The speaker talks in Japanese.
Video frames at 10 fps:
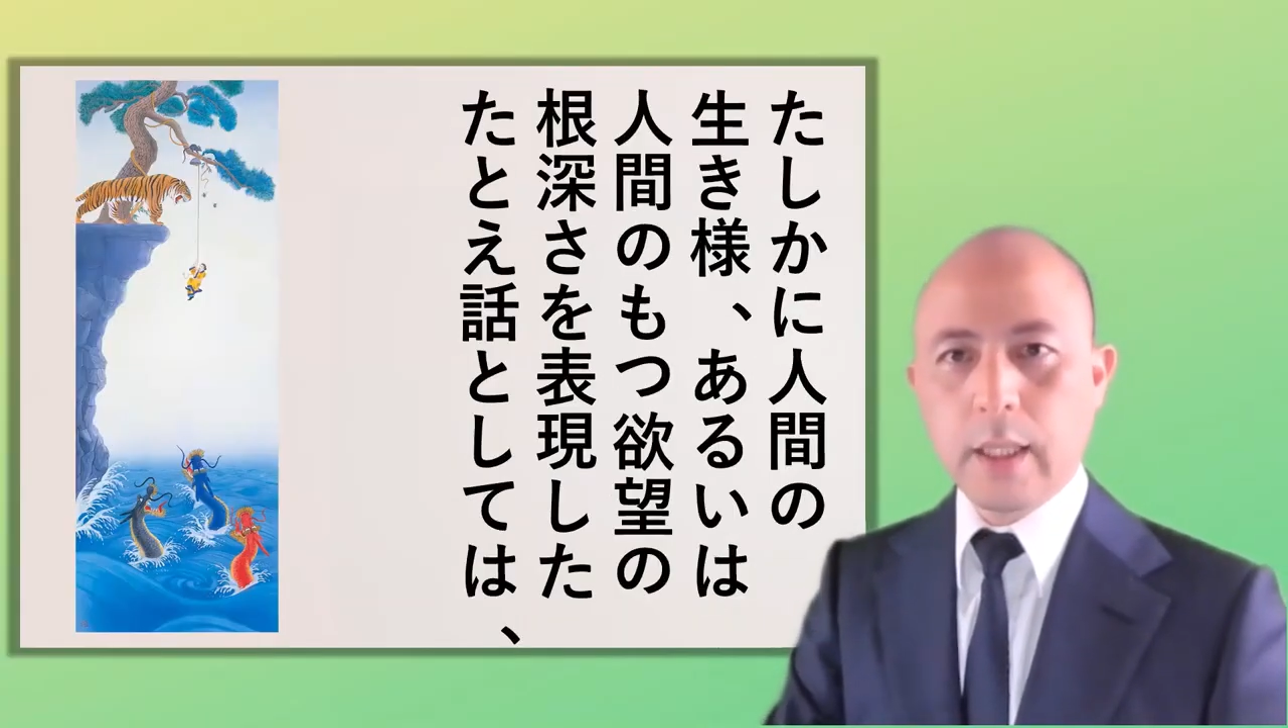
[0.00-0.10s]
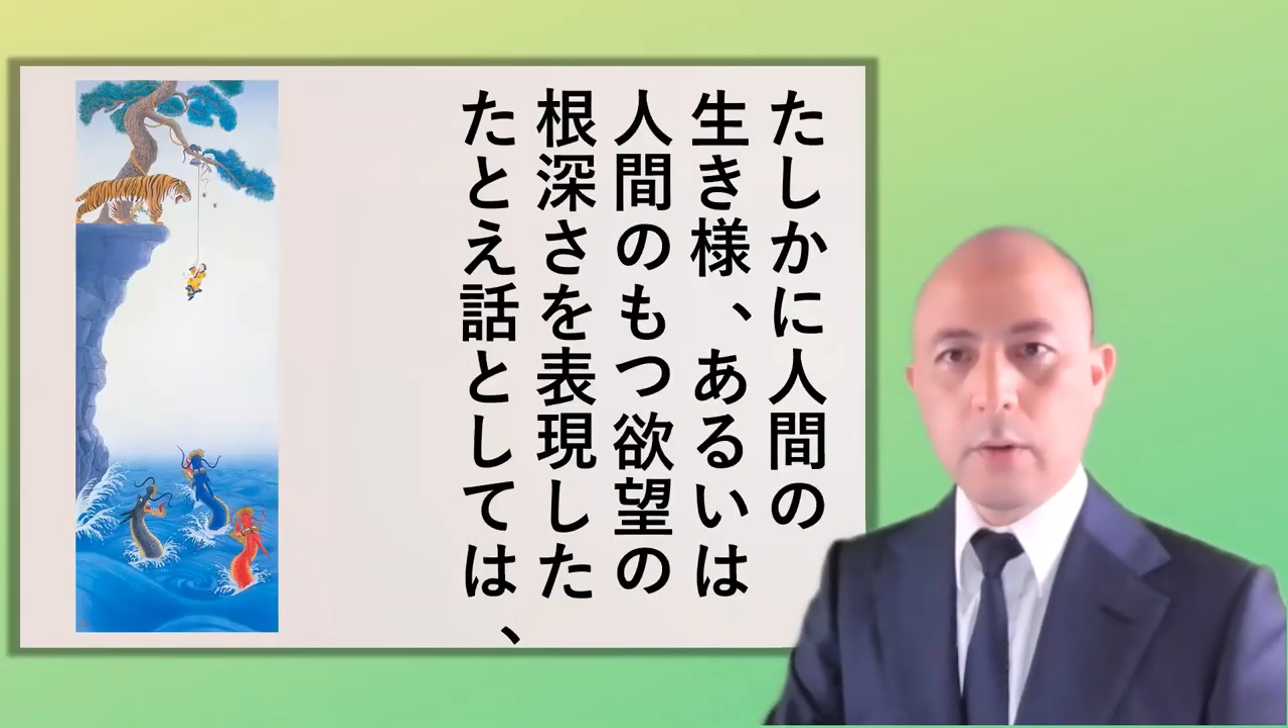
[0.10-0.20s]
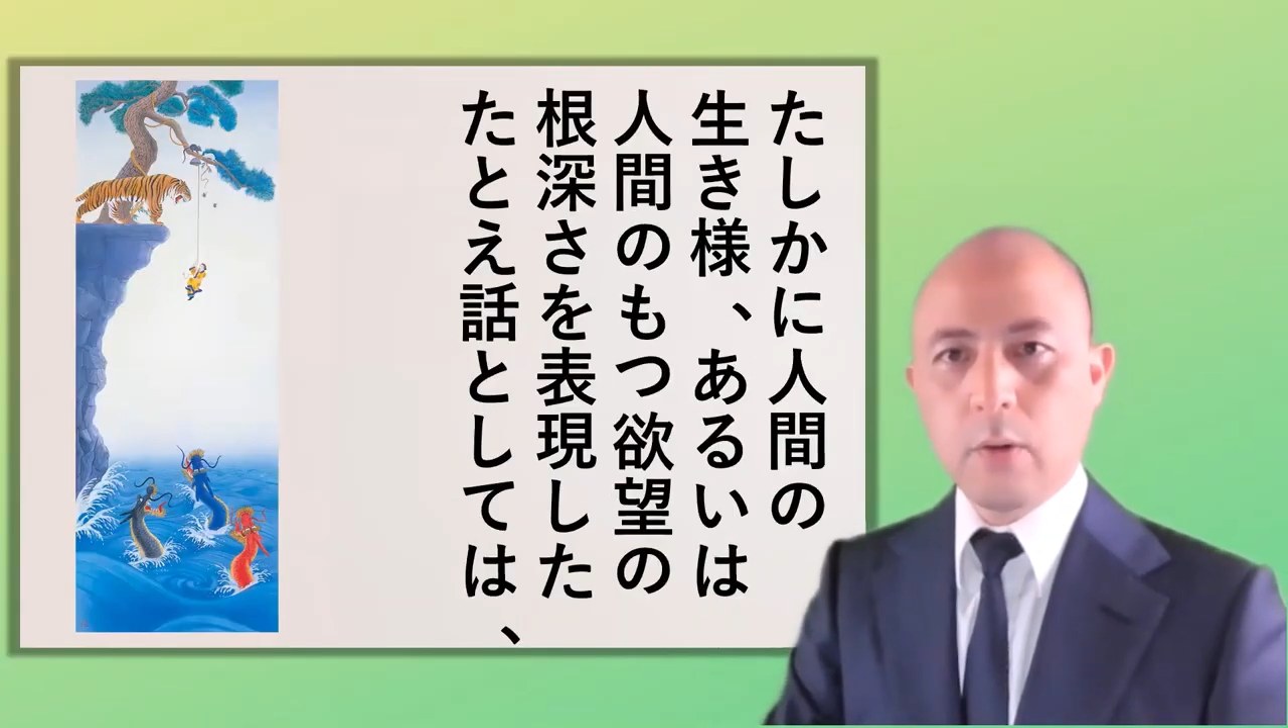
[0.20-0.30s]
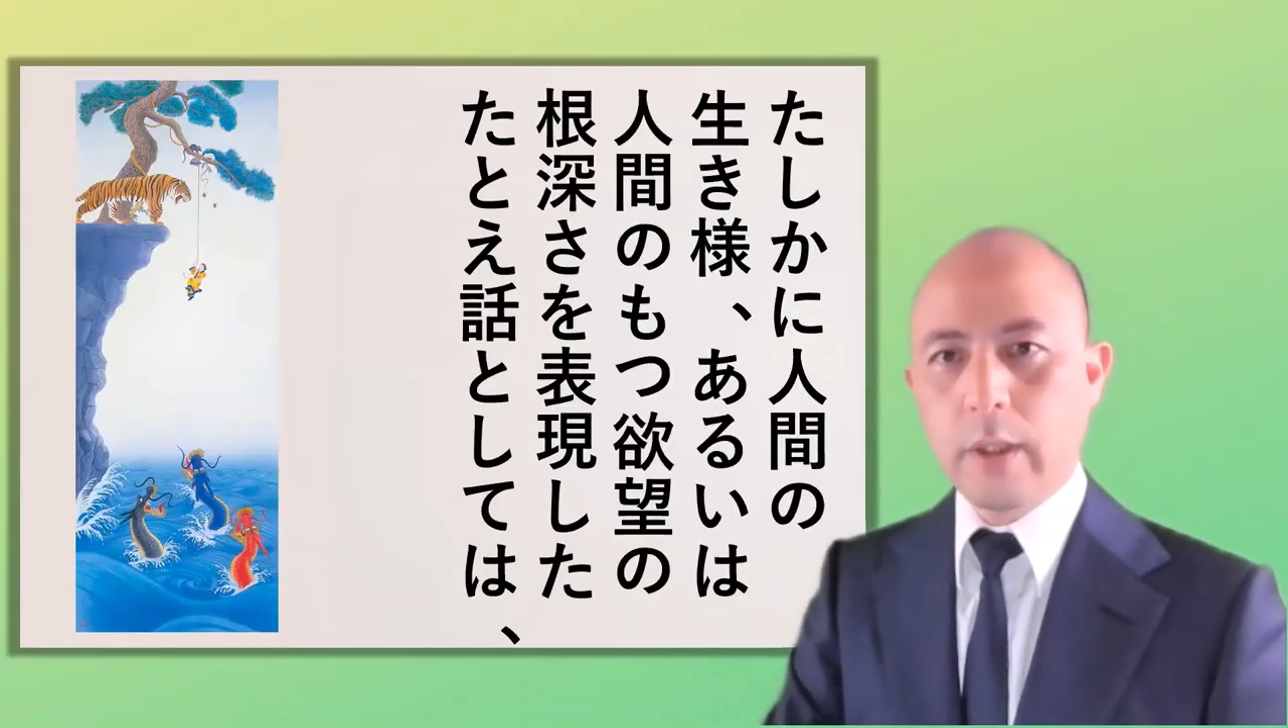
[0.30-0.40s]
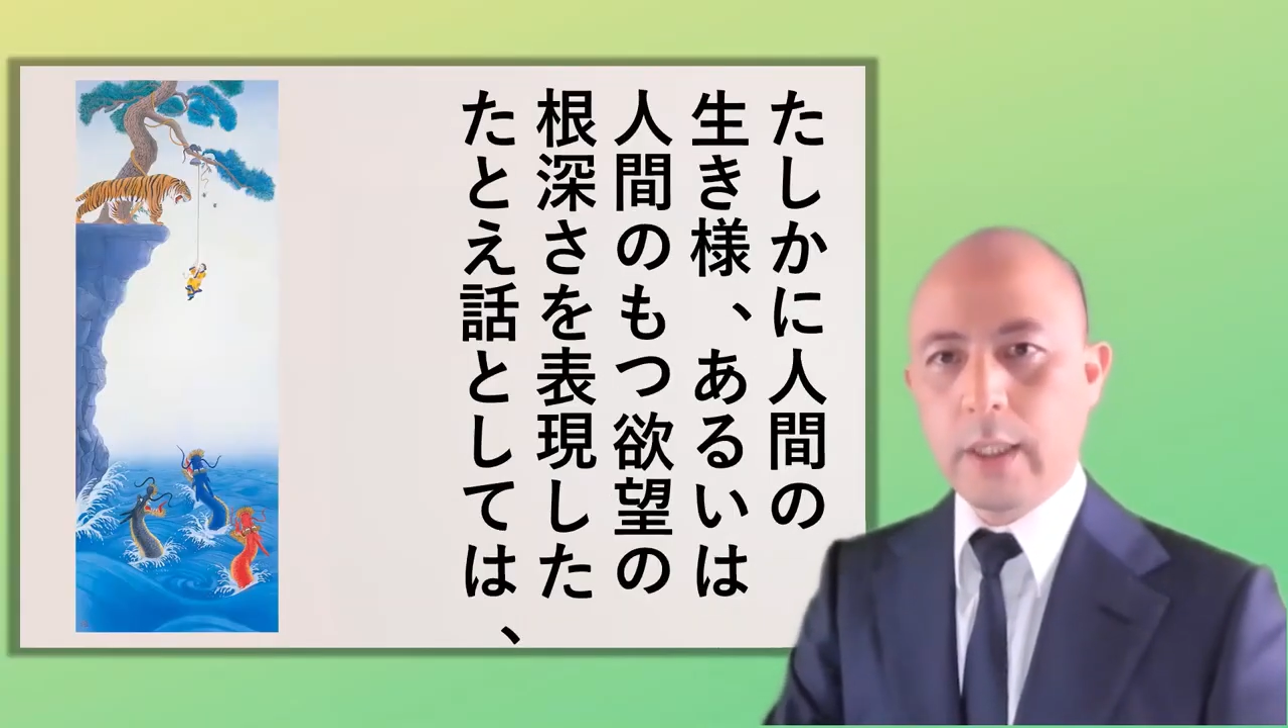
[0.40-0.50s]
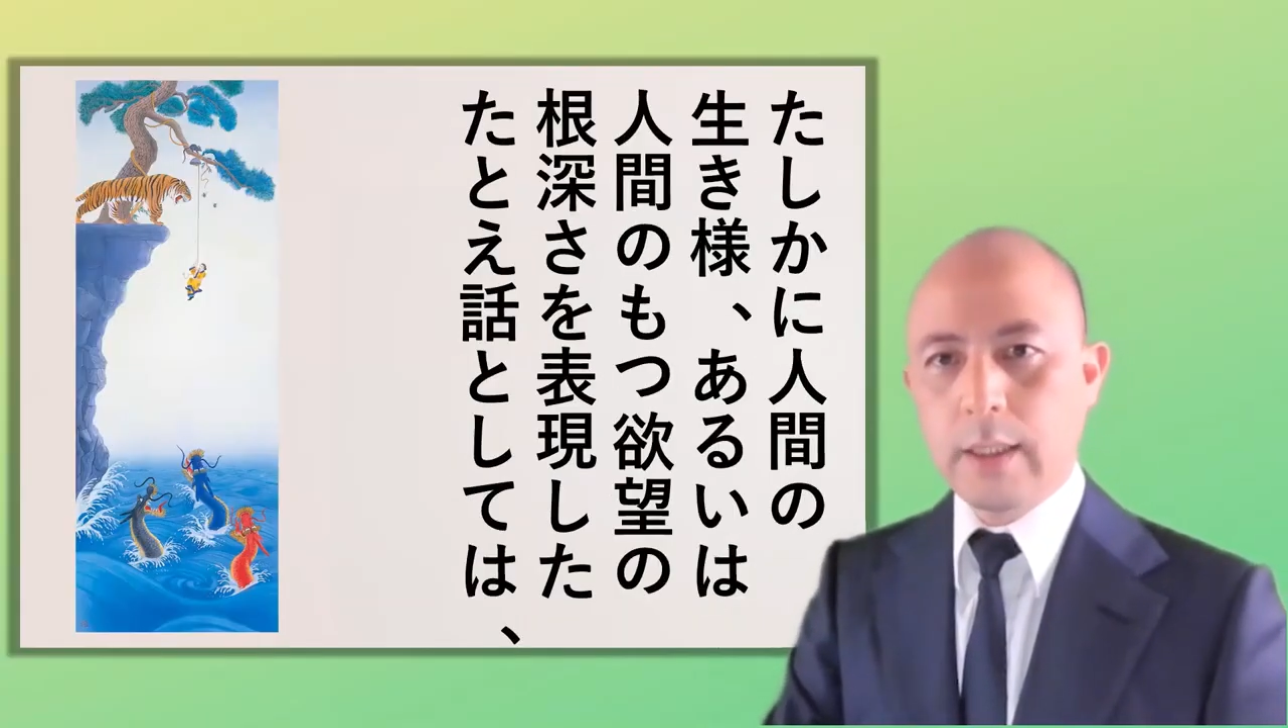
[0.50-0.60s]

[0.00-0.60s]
間の生